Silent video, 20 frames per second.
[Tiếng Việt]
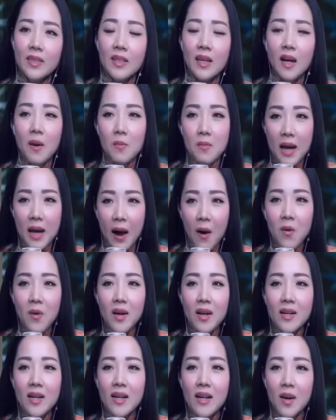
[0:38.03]
ông lão
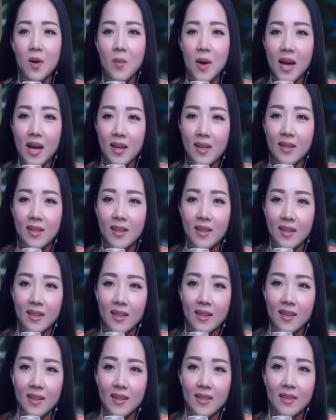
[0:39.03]
rất là hiểu biết
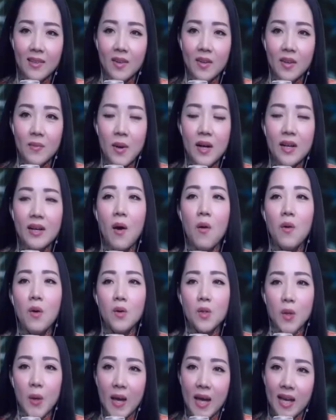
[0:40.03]
rồi bắt đầu
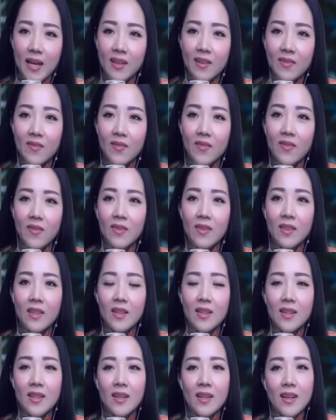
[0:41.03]
câu chuyện
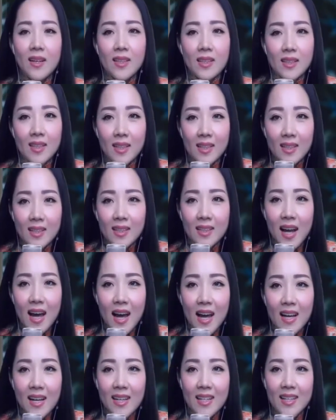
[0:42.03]
thượng
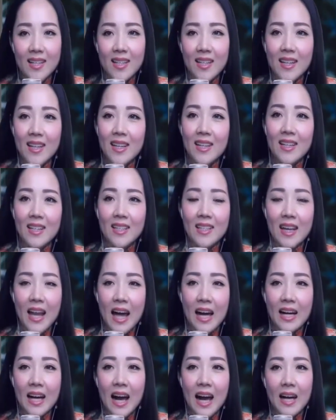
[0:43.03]
đế
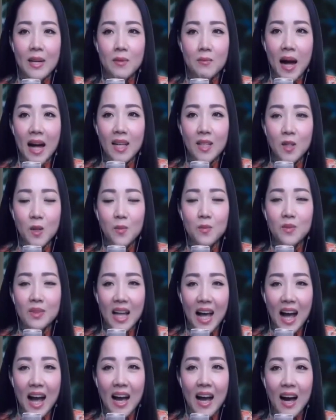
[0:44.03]
đặt hai mắt chúng
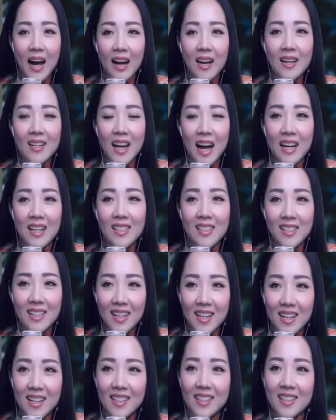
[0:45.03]
ta ở đằng
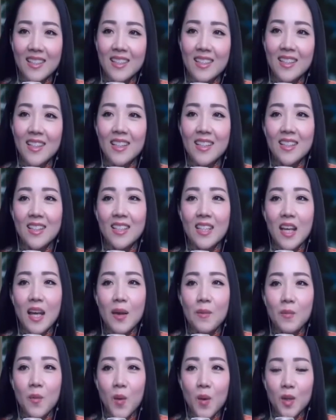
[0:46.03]
trước
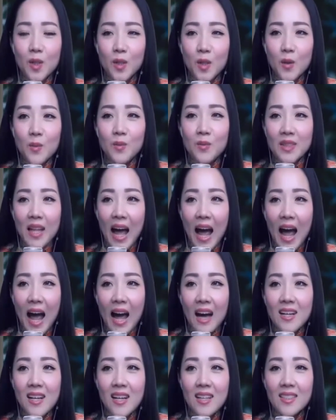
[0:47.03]
vì muốn chúng
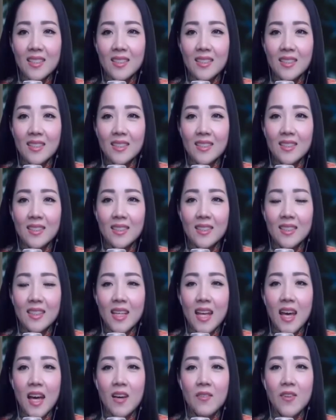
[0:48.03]
ta hướng
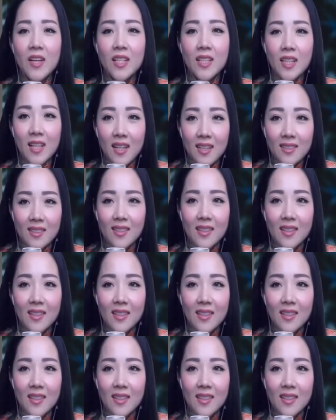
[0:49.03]
về phía trước